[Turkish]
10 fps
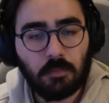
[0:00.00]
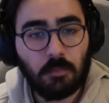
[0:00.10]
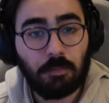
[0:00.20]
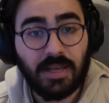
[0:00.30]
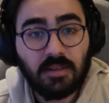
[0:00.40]

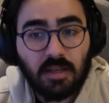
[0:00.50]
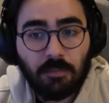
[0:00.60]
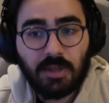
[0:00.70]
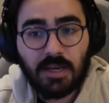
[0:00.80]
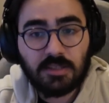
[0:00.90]
Beni tam
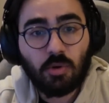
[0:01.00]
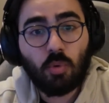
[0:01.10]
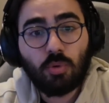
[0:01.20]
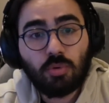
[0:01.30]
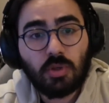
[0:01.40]
tersine
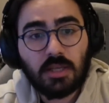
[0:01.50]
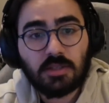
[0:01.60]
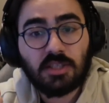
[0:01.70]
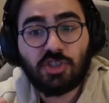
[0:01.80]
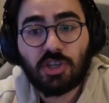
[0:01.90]
oyun
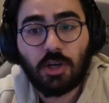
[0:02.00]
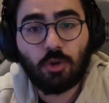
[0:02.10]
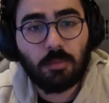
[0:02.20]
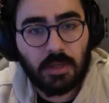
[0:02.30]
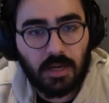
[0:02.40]
dünyasından
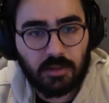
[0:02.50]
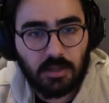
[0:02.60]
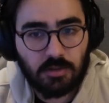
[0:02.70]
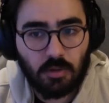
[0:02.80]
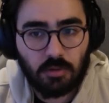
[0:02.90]
çıkarıyor bir yerden
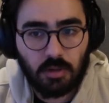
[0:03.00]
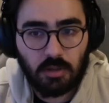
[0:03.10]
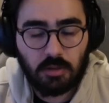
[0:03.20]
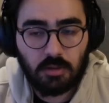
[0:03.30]
sonra.